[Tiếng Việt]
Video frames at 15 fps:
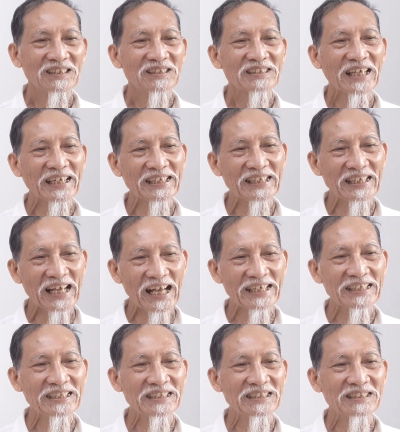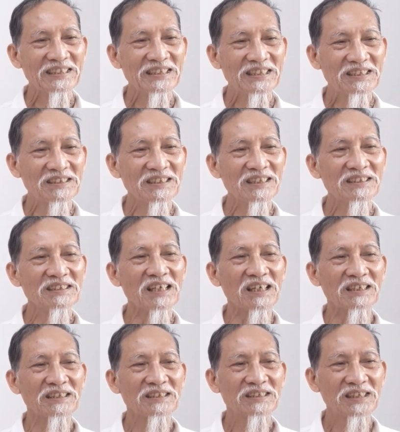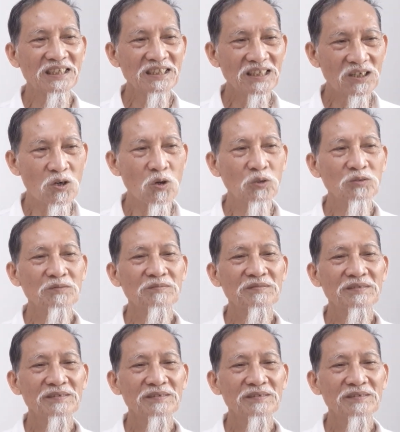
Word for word: thầy hay chữa được chứng khôn